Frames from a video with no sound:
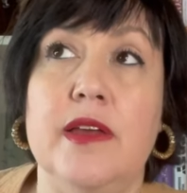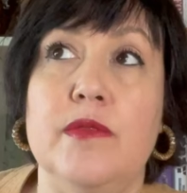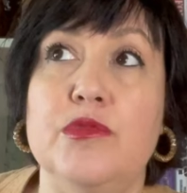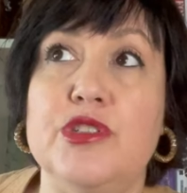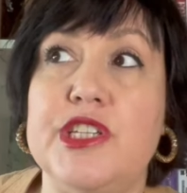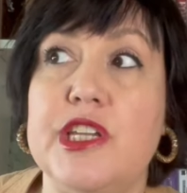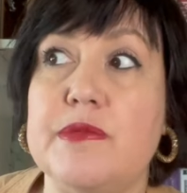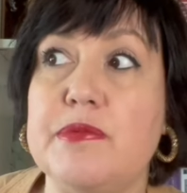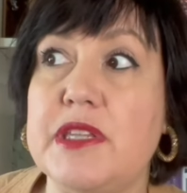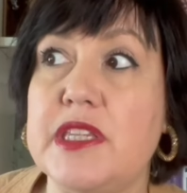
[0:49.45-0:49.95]

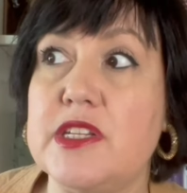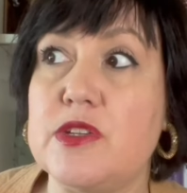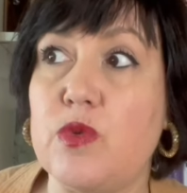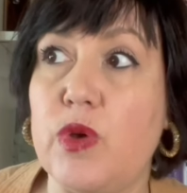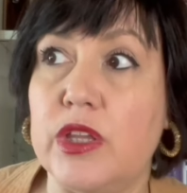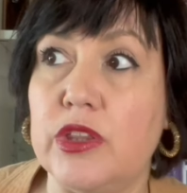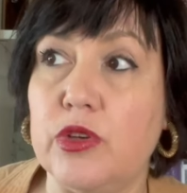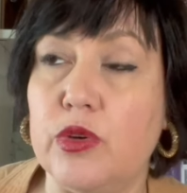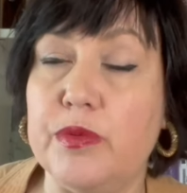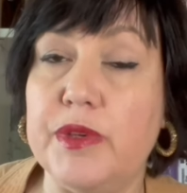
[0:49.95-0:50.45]
Muchas veces
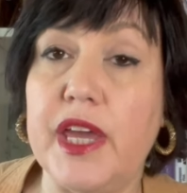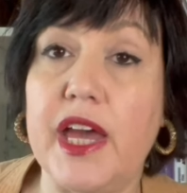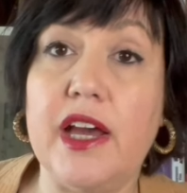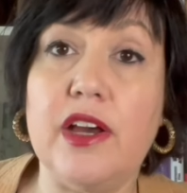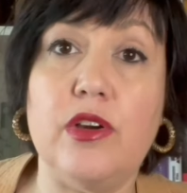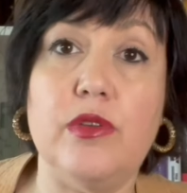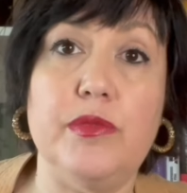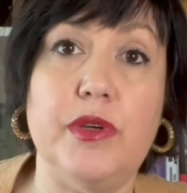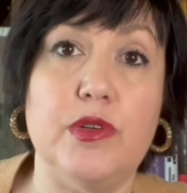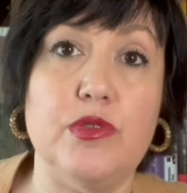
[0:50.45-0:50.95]
cuando
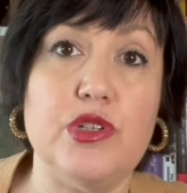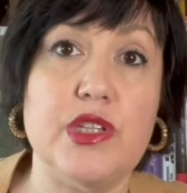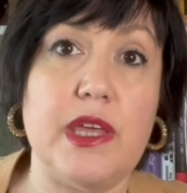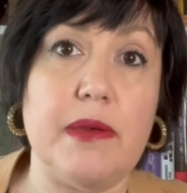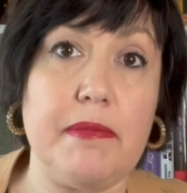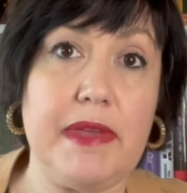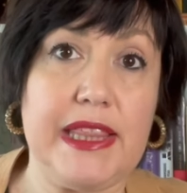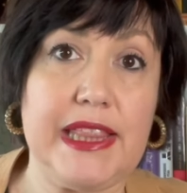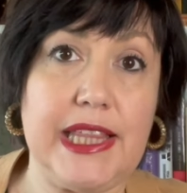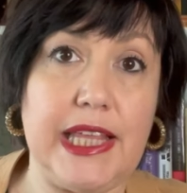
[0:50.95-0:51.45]
viajo me
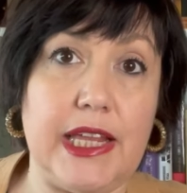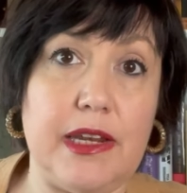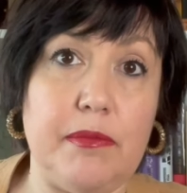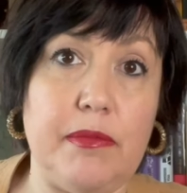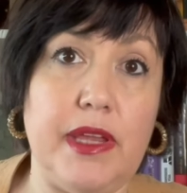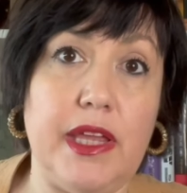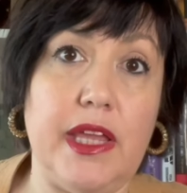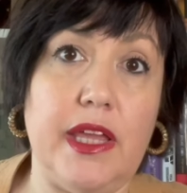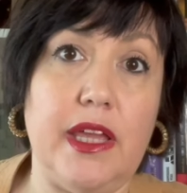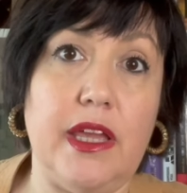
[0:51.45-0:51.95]
gusta
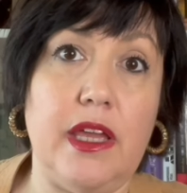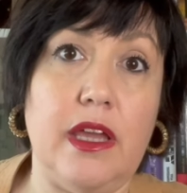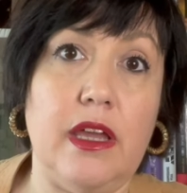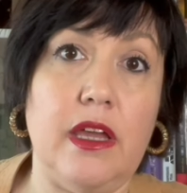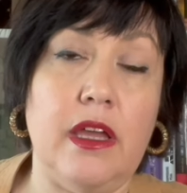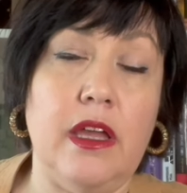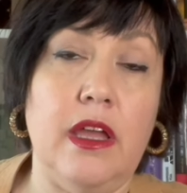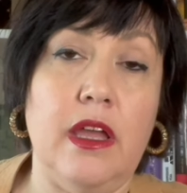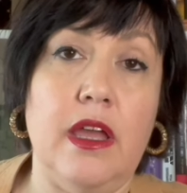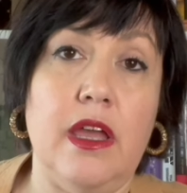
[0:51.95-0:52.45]

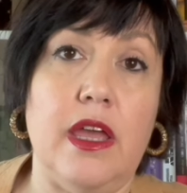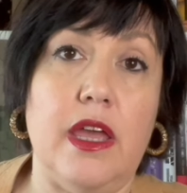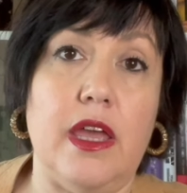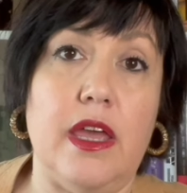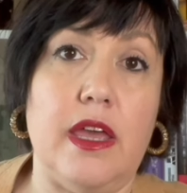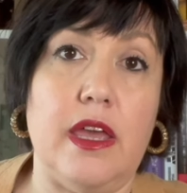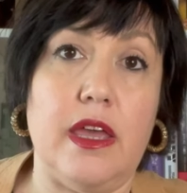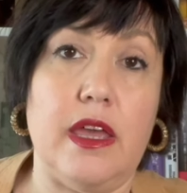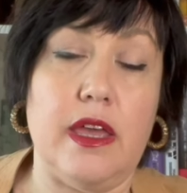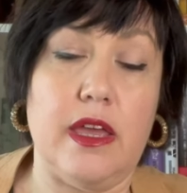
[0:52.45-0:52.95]
meterme
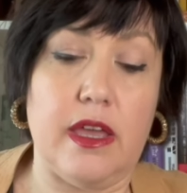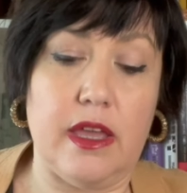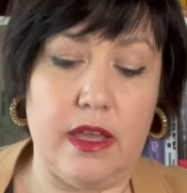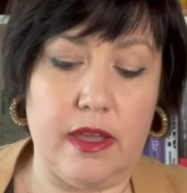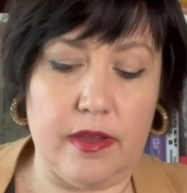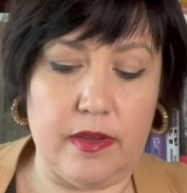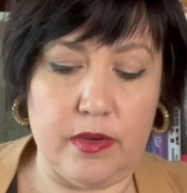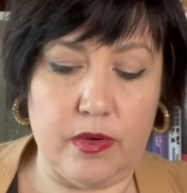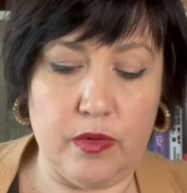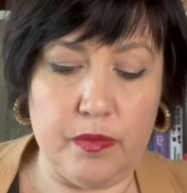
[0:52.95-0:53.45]

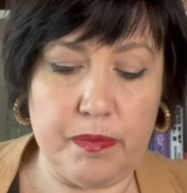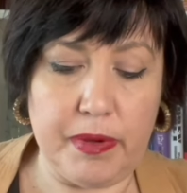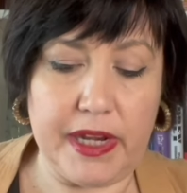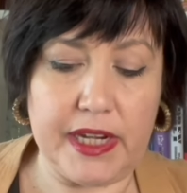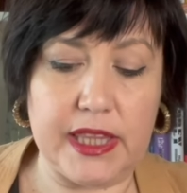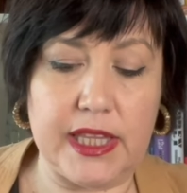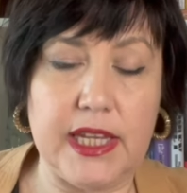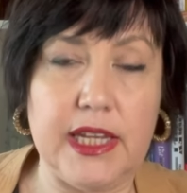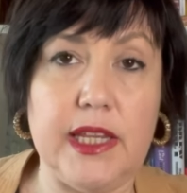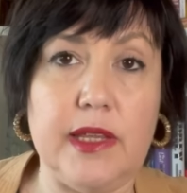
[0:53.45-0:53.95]
eh, un
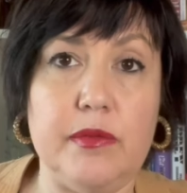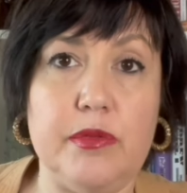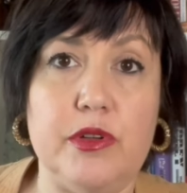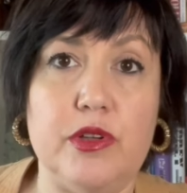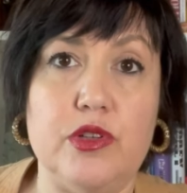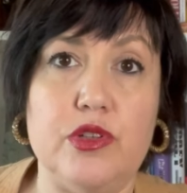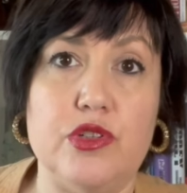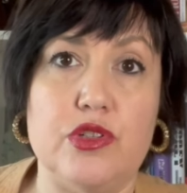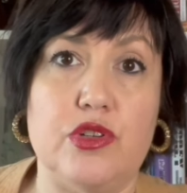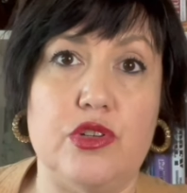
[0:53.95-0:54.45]
par de
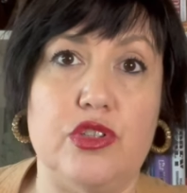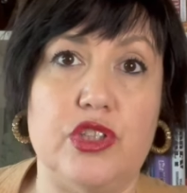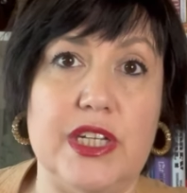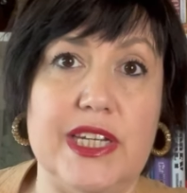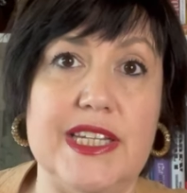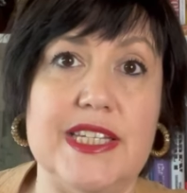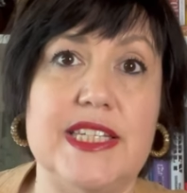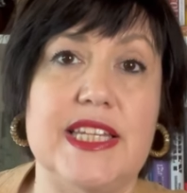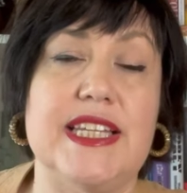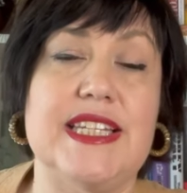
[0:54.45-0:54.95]
libros o
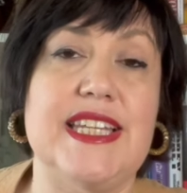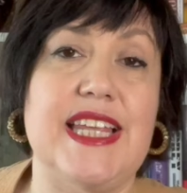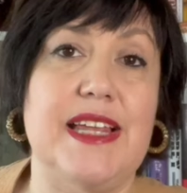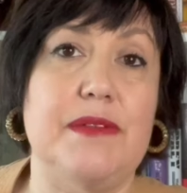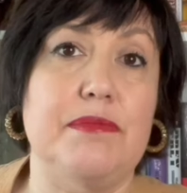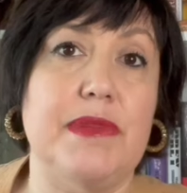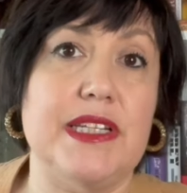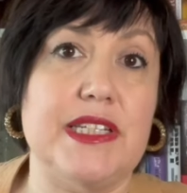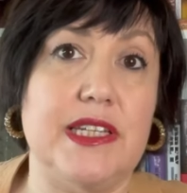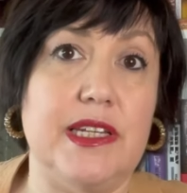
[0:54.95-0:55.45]
tres que
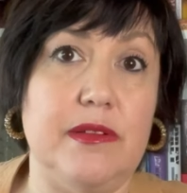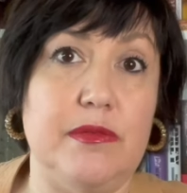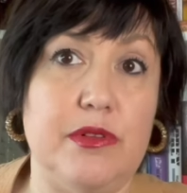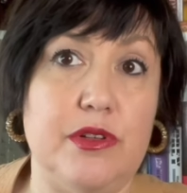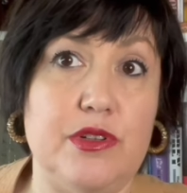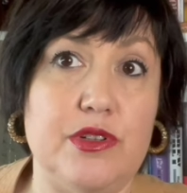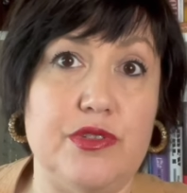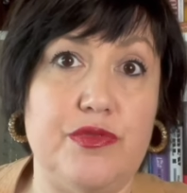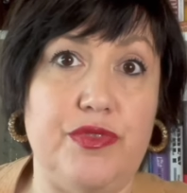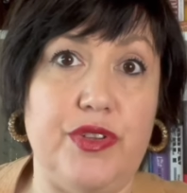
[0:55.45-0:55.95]
sean más
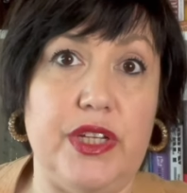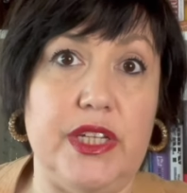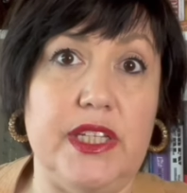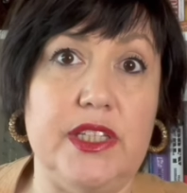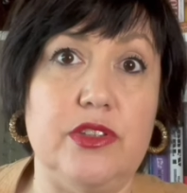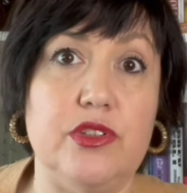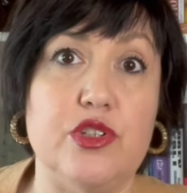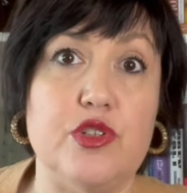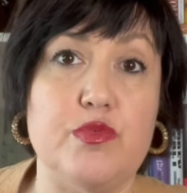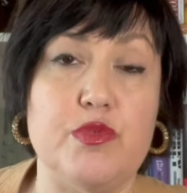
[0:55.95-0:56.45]
libros
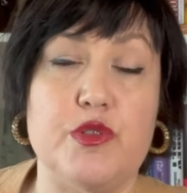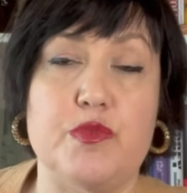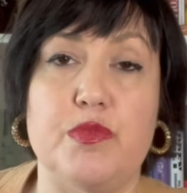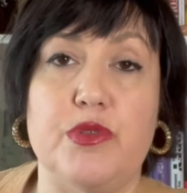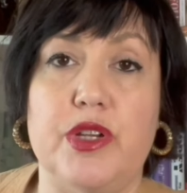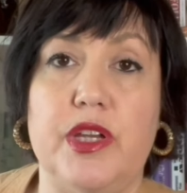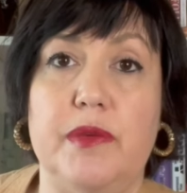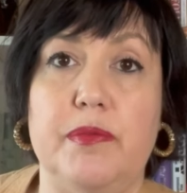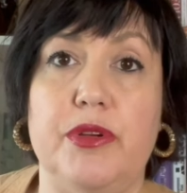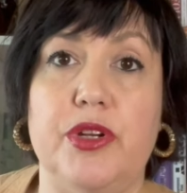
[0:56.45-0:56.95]
finitos, pues
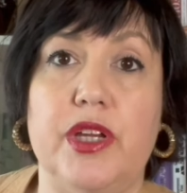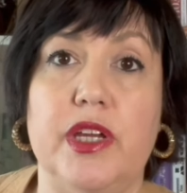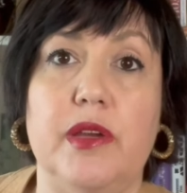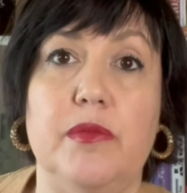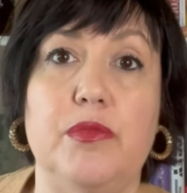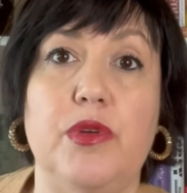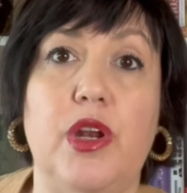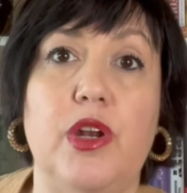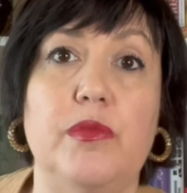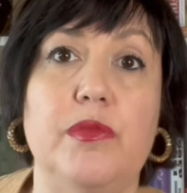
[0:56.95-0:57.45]
porque, por
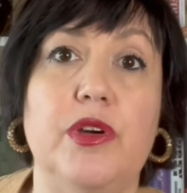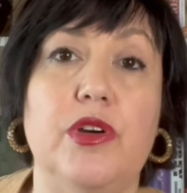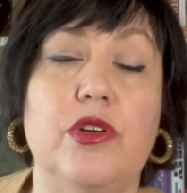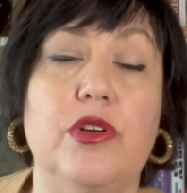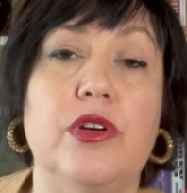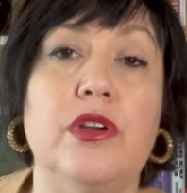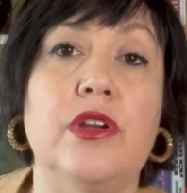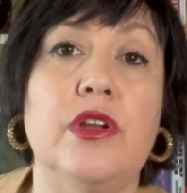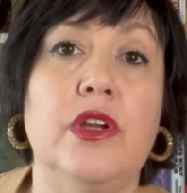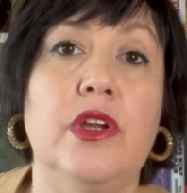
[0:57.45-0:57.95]
ejemplo, a lo
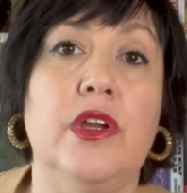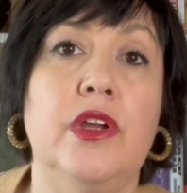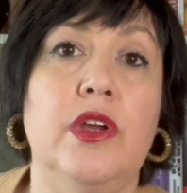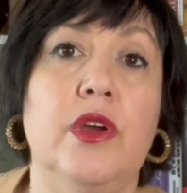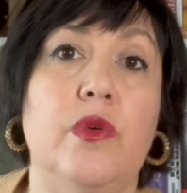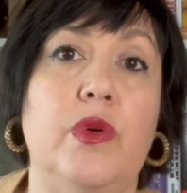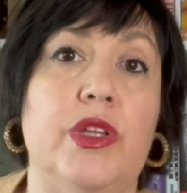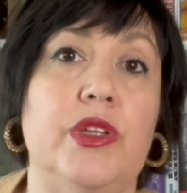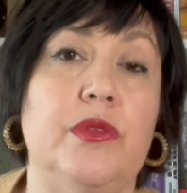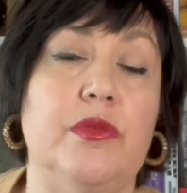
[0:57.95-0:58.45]
mejor
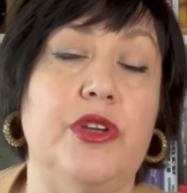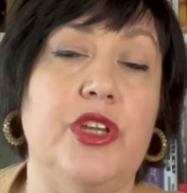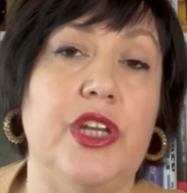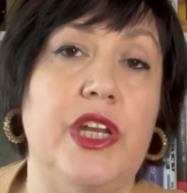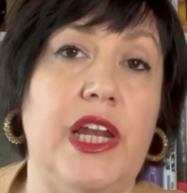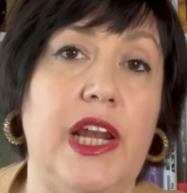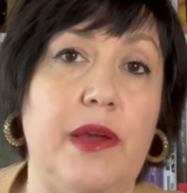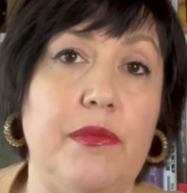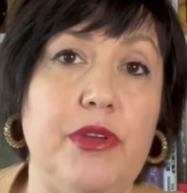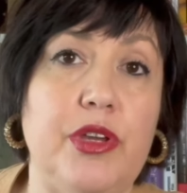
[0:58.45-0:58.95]
cuando voy
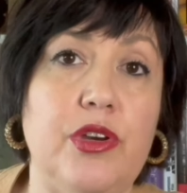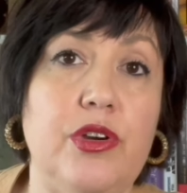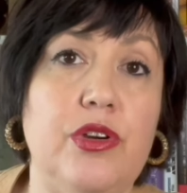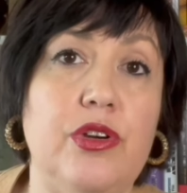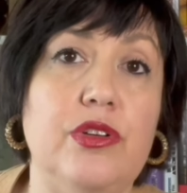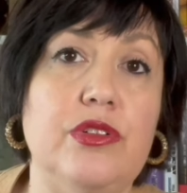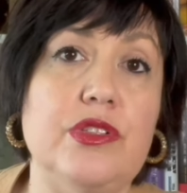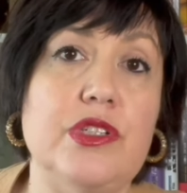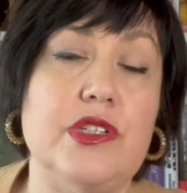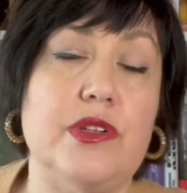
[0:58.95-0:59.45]
en el
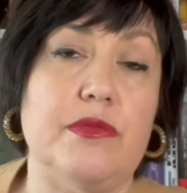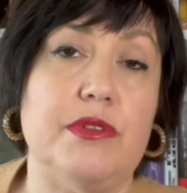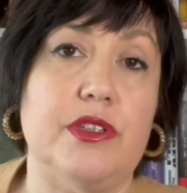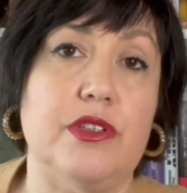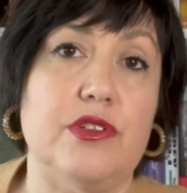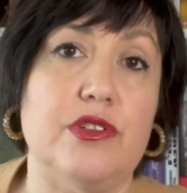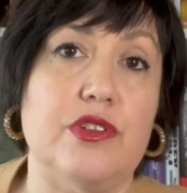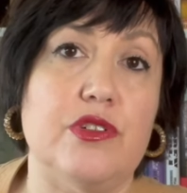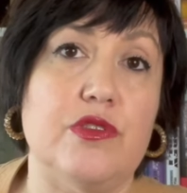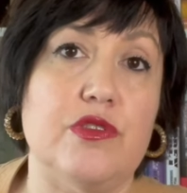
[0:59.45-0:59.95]
avión, sobre
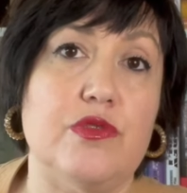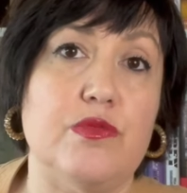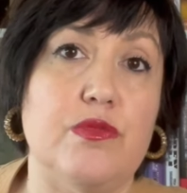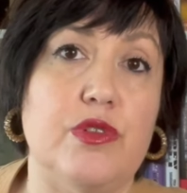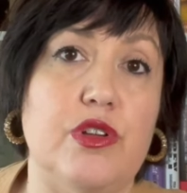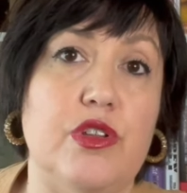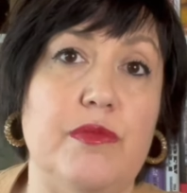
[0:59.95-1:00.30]
todo si no es un vuelo